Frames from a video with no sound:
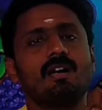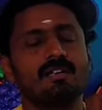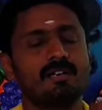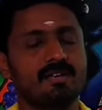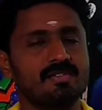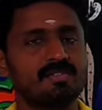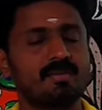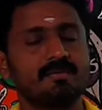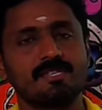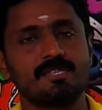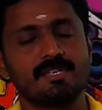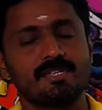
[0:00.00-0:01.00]
ஆல்டர்னேஷன் ஆஃப்
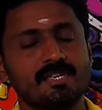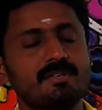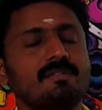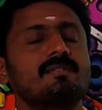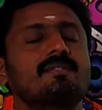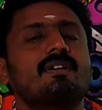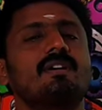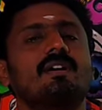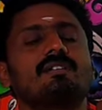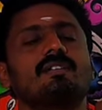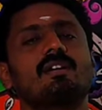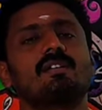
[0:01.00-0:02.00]
ஜென்ரேஷன்
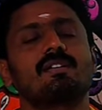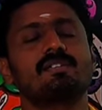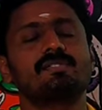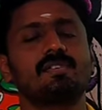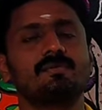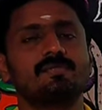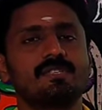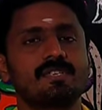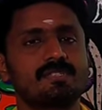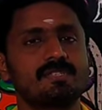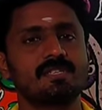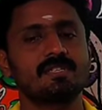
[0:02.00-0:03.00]
அந்த ஆல்டர்னேஷன் ஆஃப்
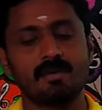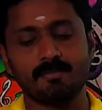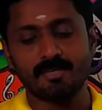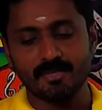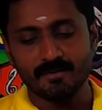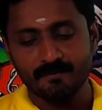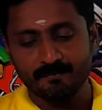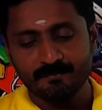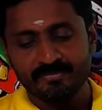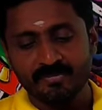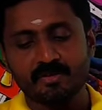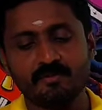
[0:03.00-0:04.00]
ஜென்ரேஷனுக்கு தமிழில்
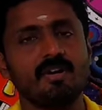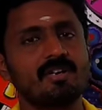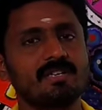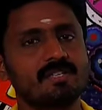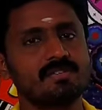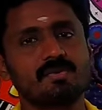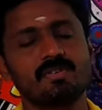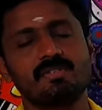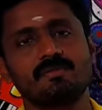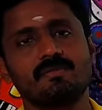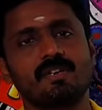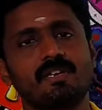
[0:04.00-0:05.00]
வாழ்க்கை
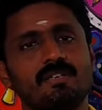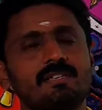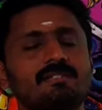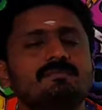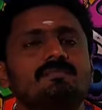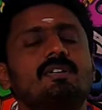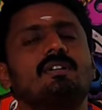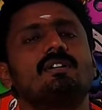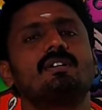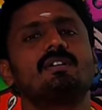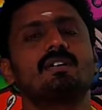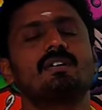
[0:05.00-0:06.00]
சுழற்சி வகைகள்
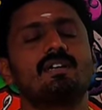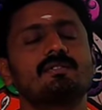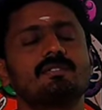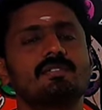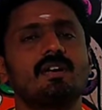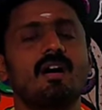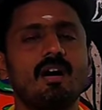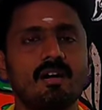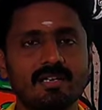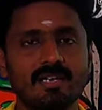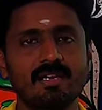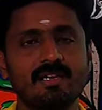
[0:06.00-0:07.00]
ரெண்டாவது
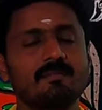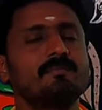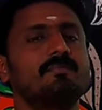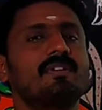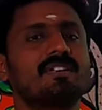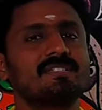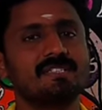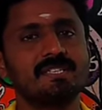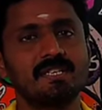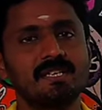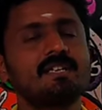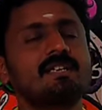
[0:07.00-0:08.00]
ஆல்கே
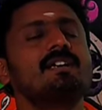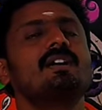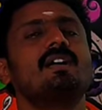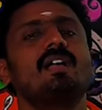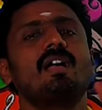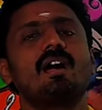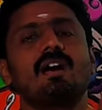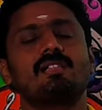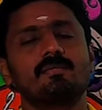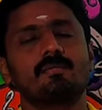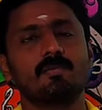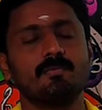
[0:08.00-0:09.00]
பாசிகள்
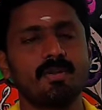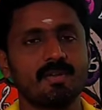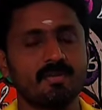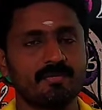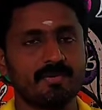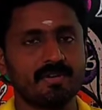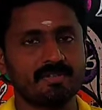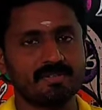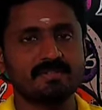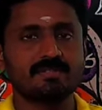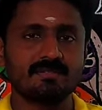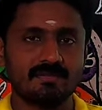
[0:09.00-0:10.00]
அதுக்கப்புறம் பிரயோஃபைட்ஸ்
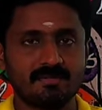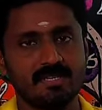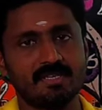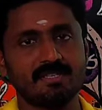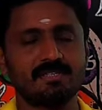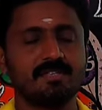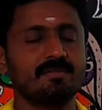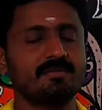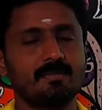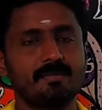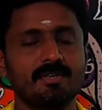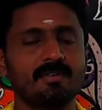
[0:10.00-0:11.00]
இங்கிலீஷ்லேயும்
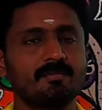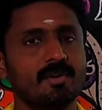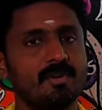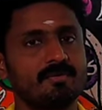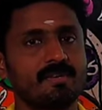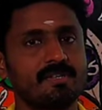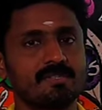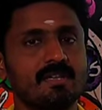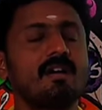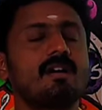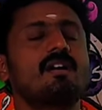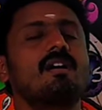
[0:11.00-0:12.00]
தமிழ்லேயும் பிரயோஃபைட்ஸ்
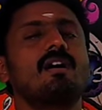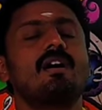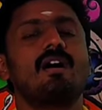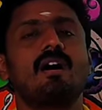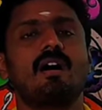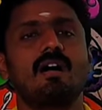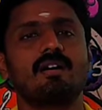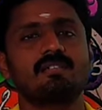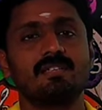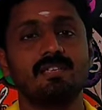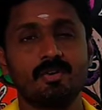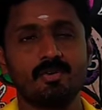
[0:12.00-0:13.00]
தான் அடுத்து
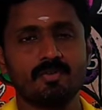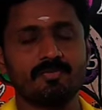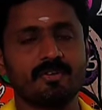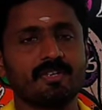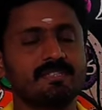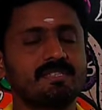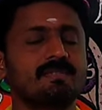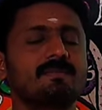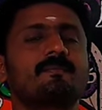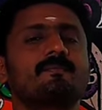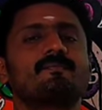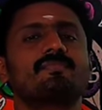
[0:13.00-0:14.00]
டெருடோஃபைட்ஸ்
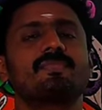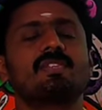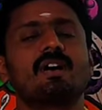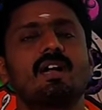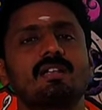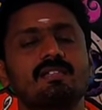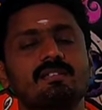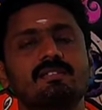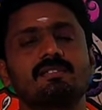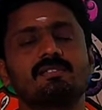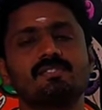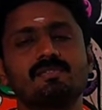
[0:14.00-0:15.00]
அடுத்து
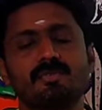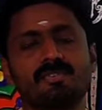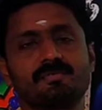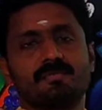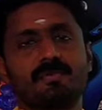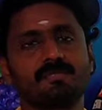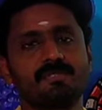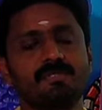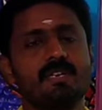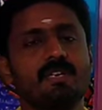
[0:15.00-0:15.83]
ஜிம்னோஸ்பம்ஸ்